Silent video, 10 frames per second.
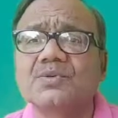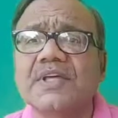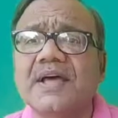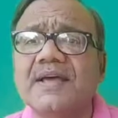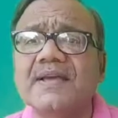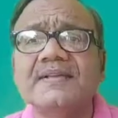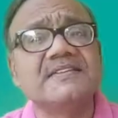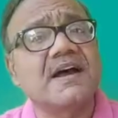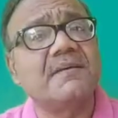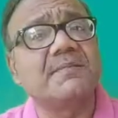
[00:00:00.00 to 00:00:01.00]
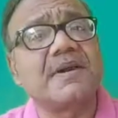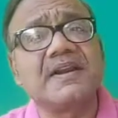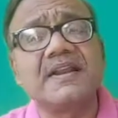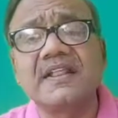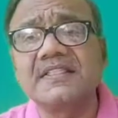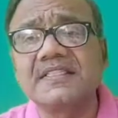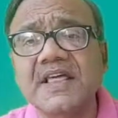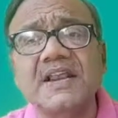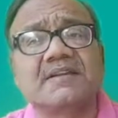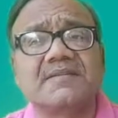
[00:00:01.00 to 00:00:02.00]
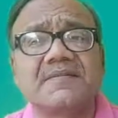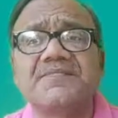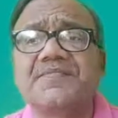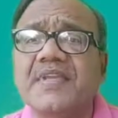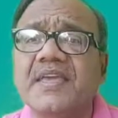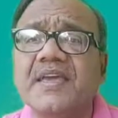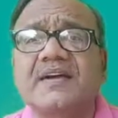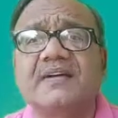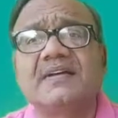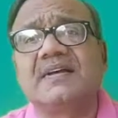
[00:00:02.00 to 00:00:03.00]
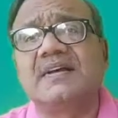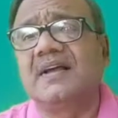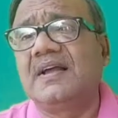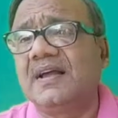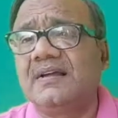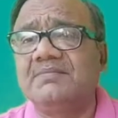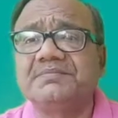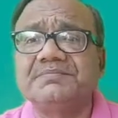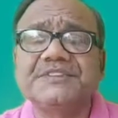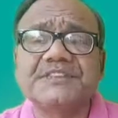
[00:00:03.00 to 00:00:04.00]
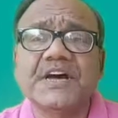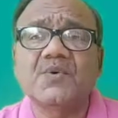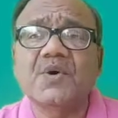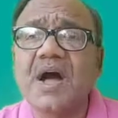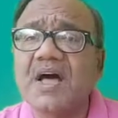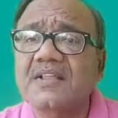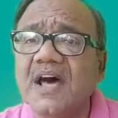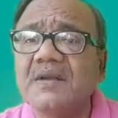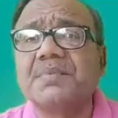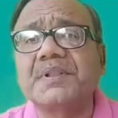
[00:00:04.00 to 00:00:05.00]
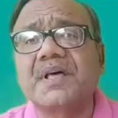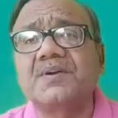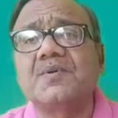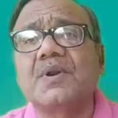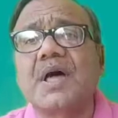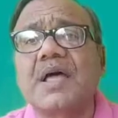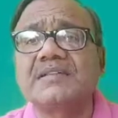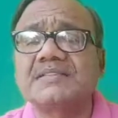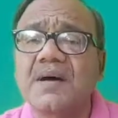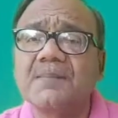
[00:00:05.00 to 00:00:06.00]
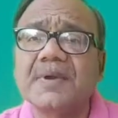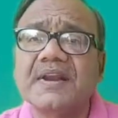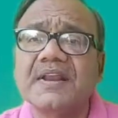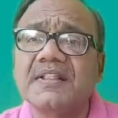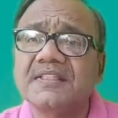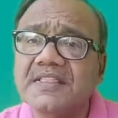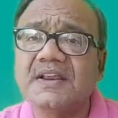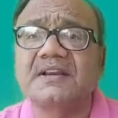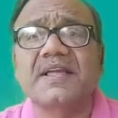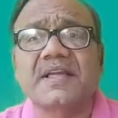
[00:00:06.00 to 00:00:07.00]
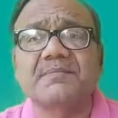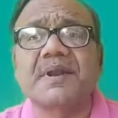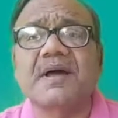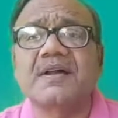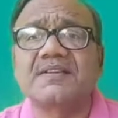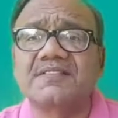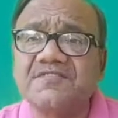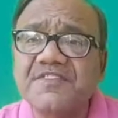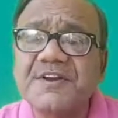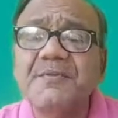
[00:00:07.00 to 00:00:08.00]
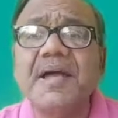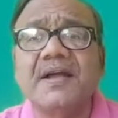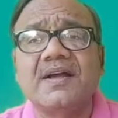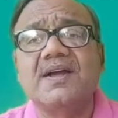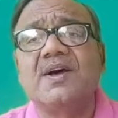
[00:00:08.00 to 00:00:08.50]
होता है जहाँ पर निरंतर एक विचारों का आदान प्रदान हो रहा है जहाँ पर निरंतर एक प्रकार से फीडबैक